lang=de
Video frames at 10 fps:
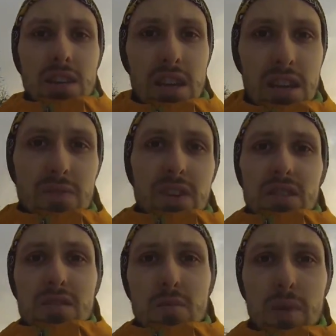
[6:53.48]
Da gehen wir
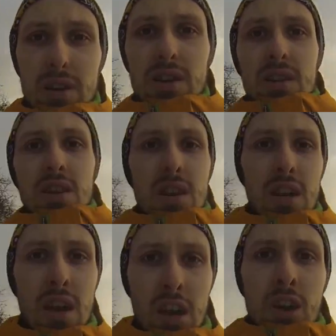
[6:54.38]
jetzt noch mal hin
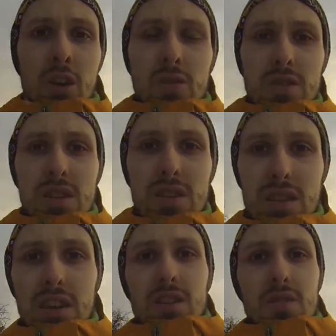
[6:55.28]
und da
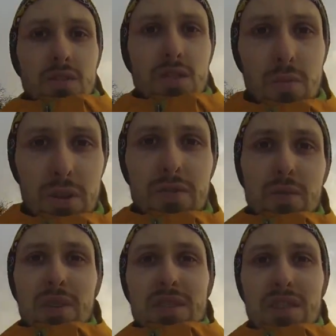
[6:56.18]
zeige ich euch noch mal, wie
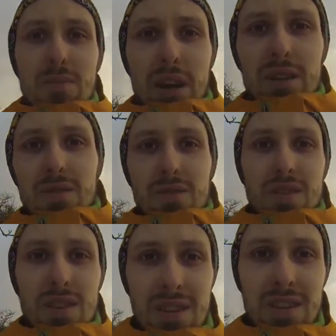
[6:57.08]
man es nicht machen
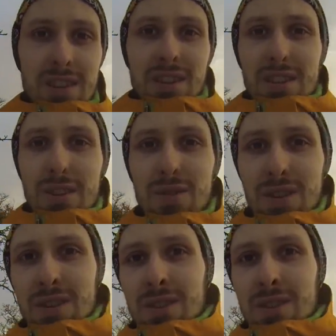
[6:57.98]
sollte. Genau.